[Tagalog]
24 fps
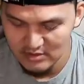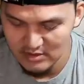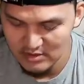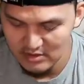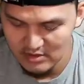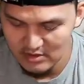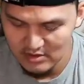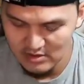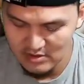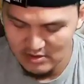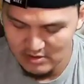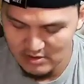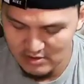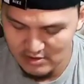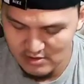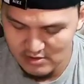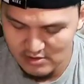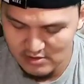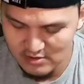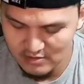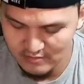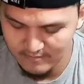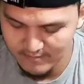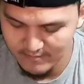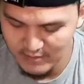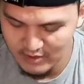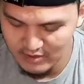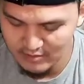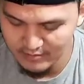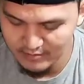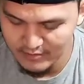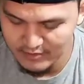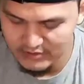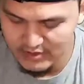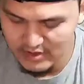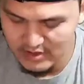Uh,
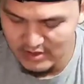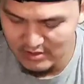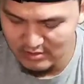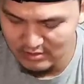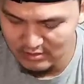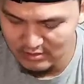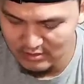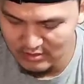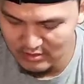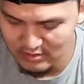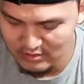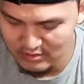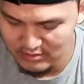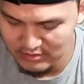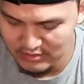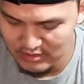meron pa tayo uh,